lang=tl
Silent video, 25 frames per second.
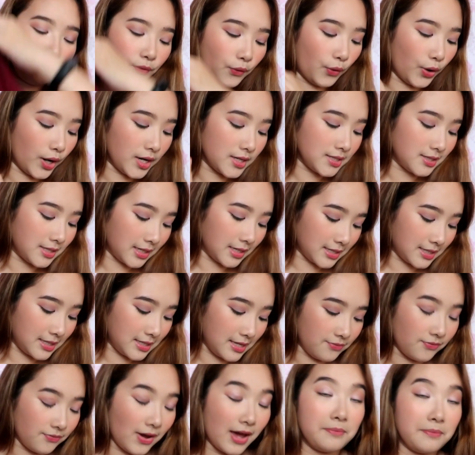for
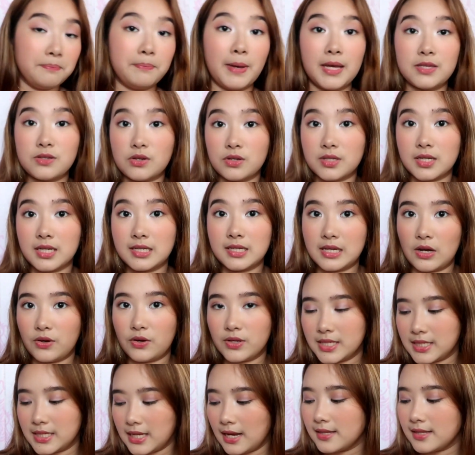65 pesos kasi
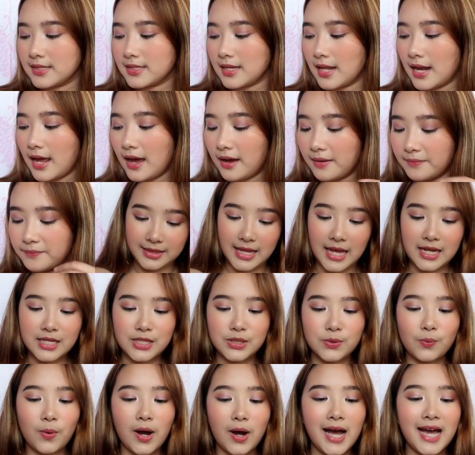on sale sila.
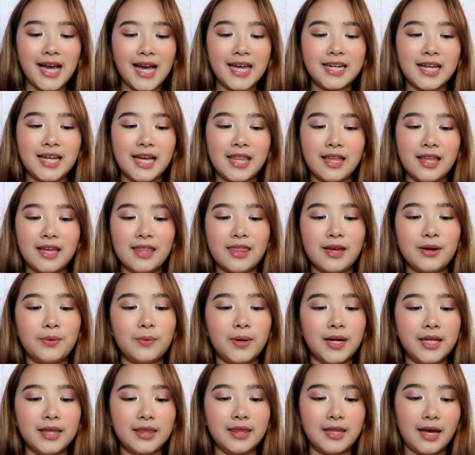Next one, another
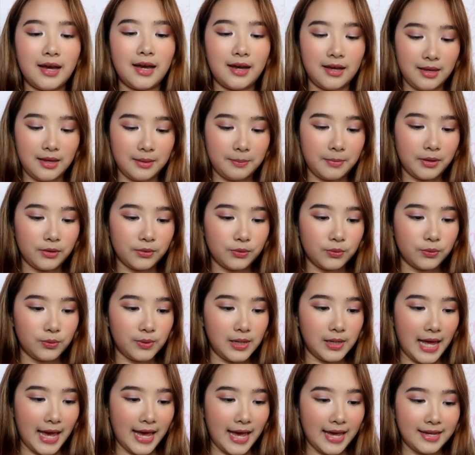one na ibang
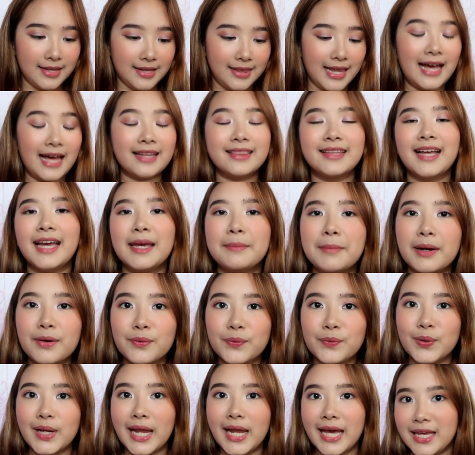kulay. Lahat nga ibang
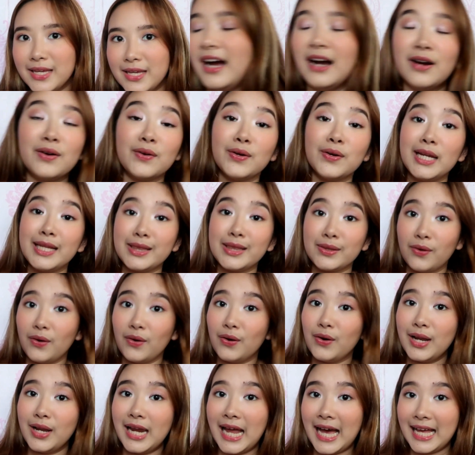kulay. Ang kulit
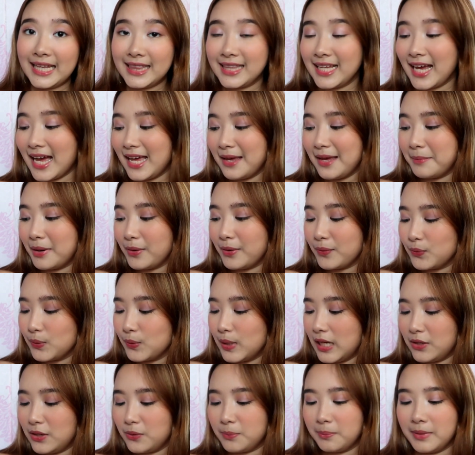po, lahat nga ibang
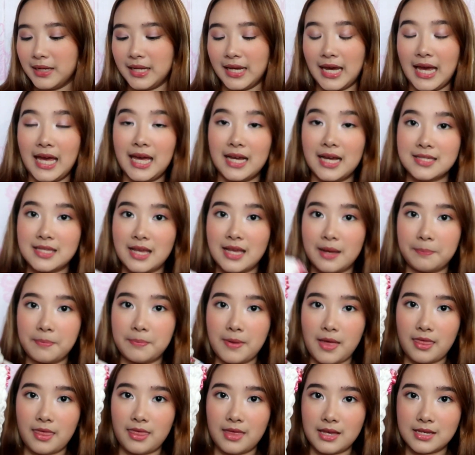kulay yung binigay except
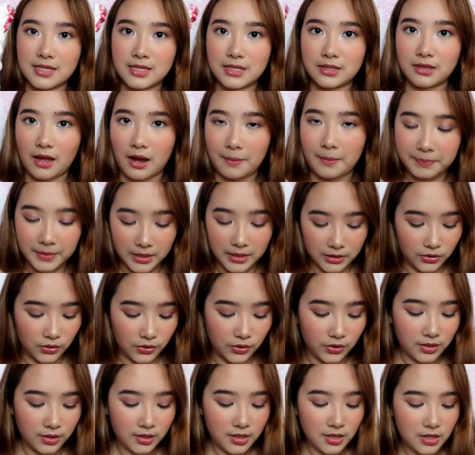this top na
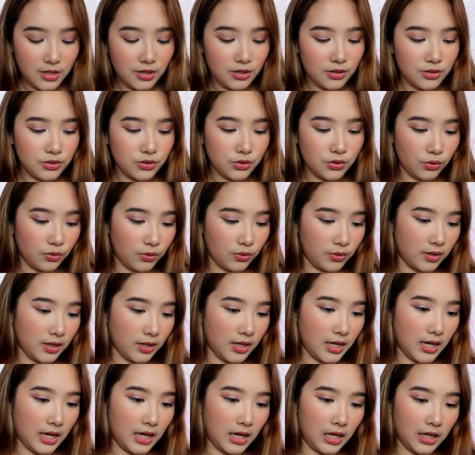to. So,
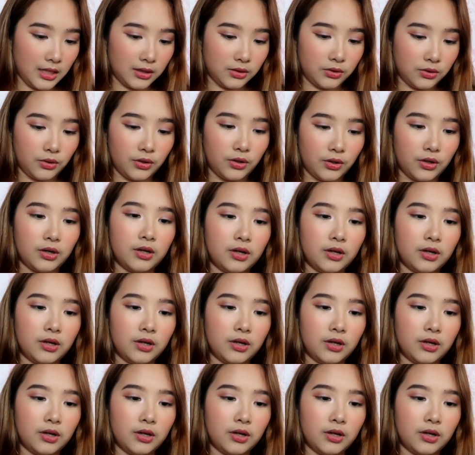ito